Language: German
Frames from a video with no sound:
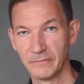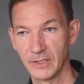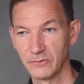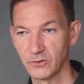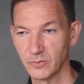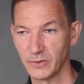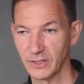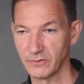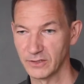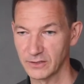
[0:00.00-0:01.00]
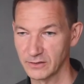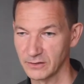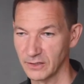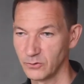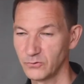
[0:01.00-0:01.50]
wo ich merke, wenn ich in
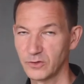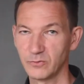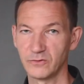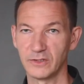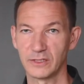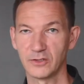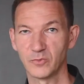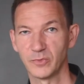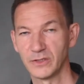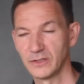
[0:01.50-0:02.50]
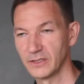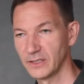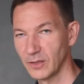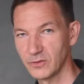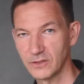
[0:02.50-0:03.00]
der Hüfte beweglich bin, dann
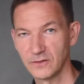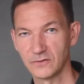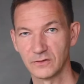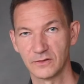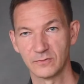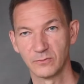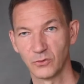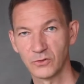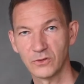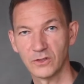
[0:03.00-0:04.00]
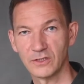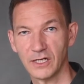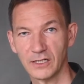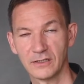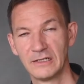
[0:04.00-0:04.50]
habe ich diesen, diesen
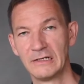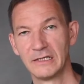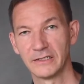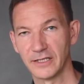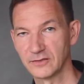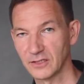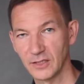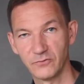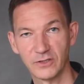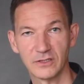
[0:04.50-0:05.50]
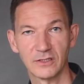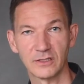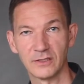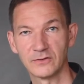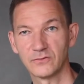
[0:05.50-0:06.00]
Bodenkontakt, der extrem wichtig
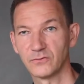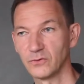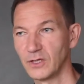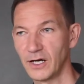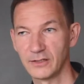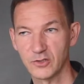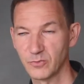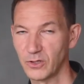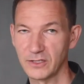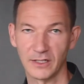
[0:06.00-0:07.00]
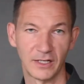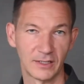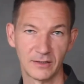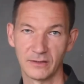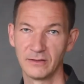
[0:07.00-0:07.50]
ist für alle
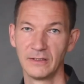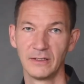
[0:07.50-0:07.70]
Sportarten,